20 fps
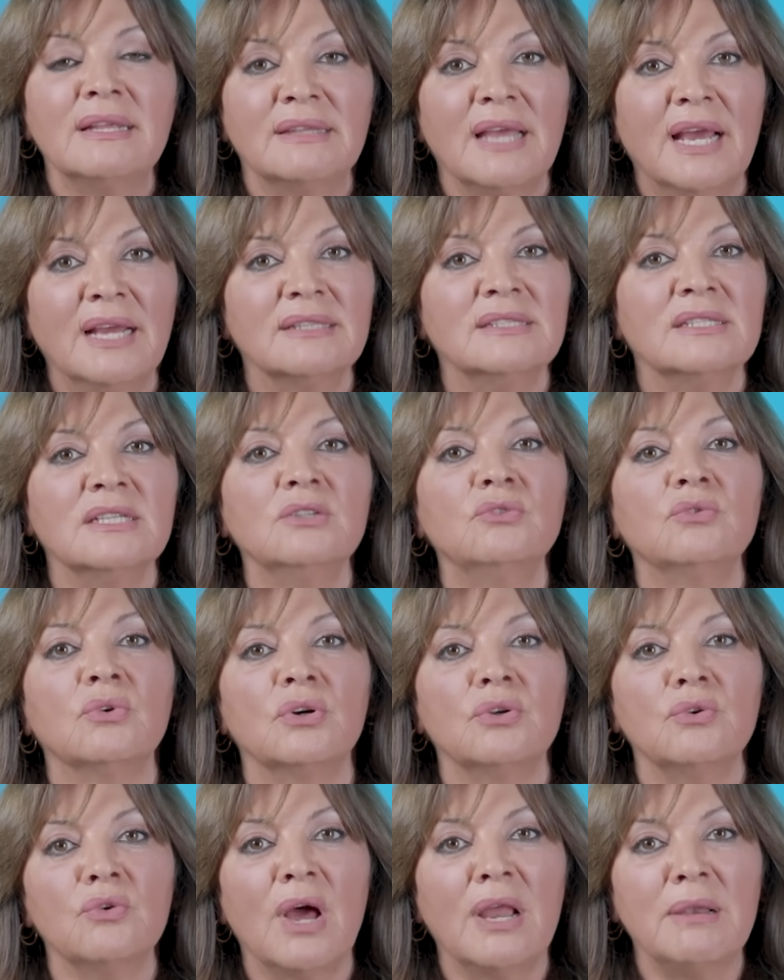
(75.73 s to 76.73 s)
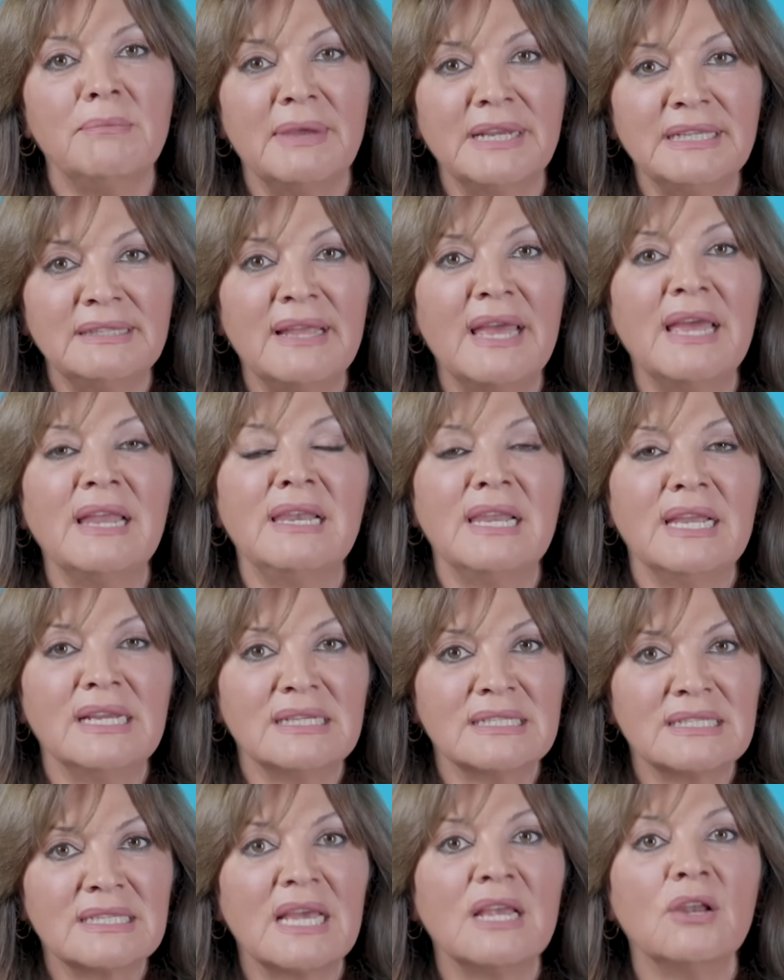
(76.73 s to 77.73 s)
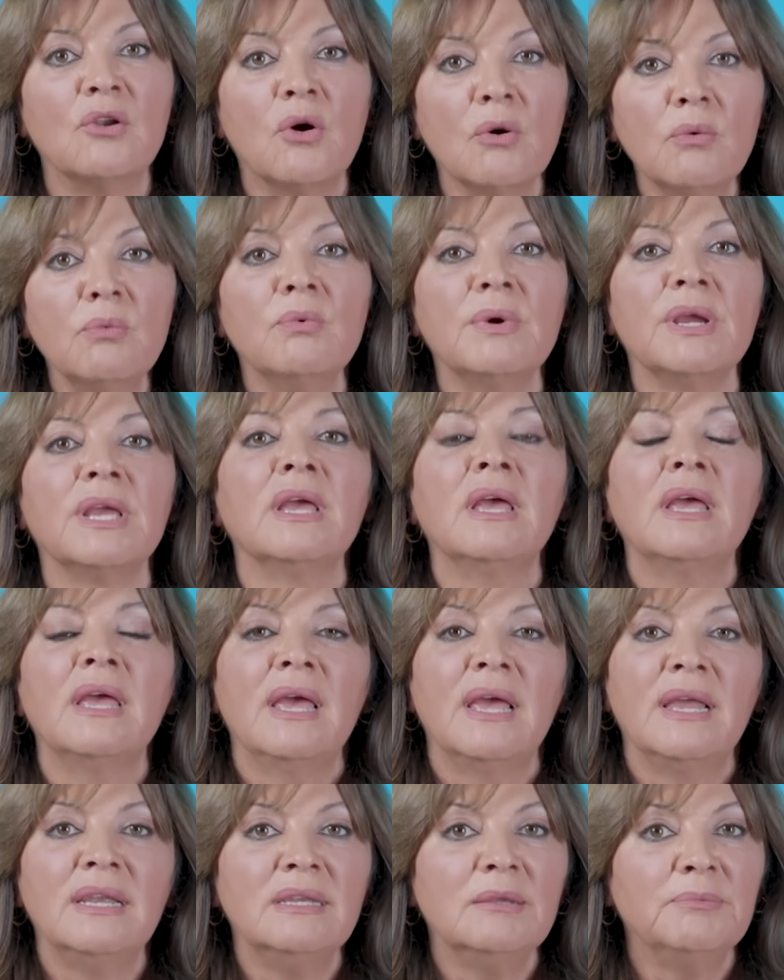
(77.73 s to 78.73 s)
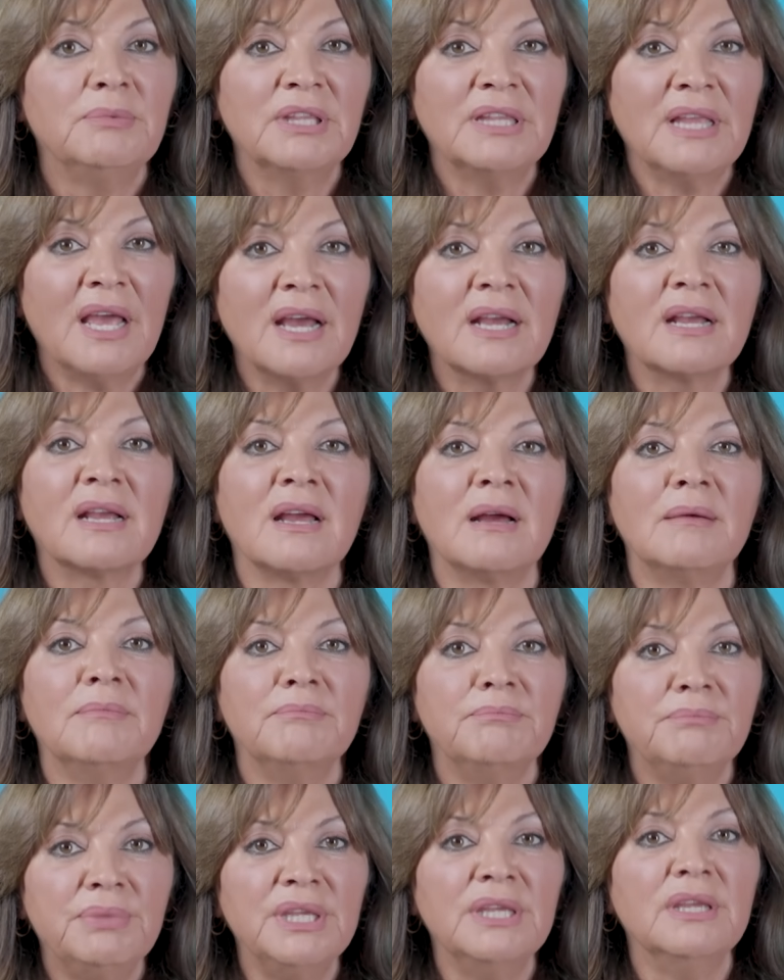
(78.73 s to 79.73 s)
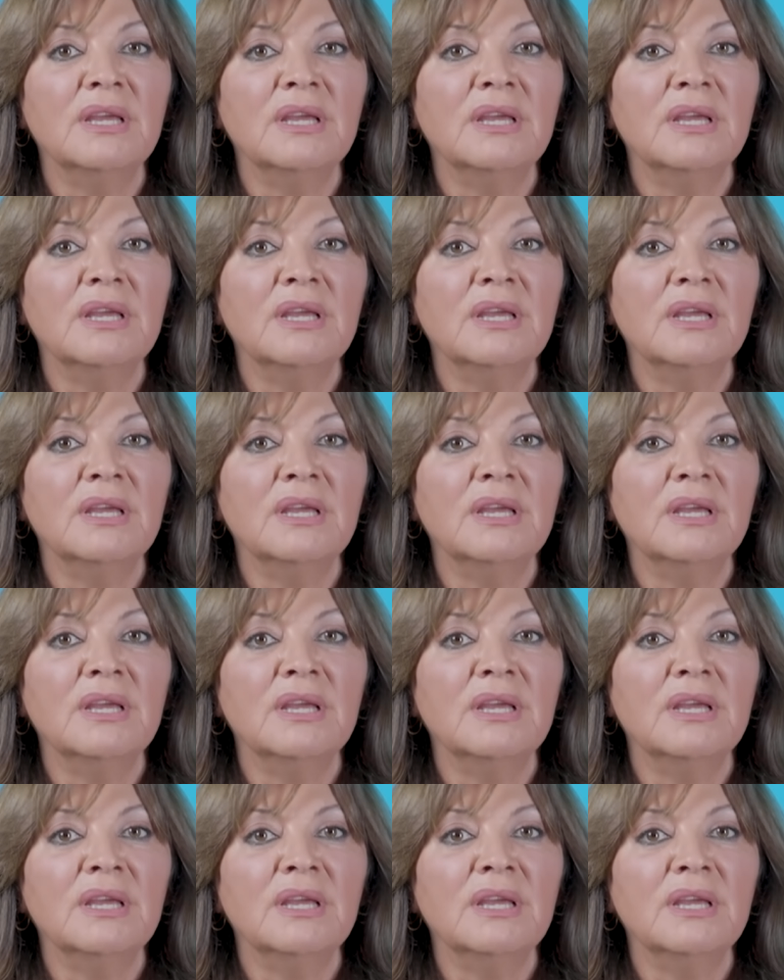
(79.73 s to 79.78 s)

لتحديده أنه الميدان لا يزال هو اللي بيتحكم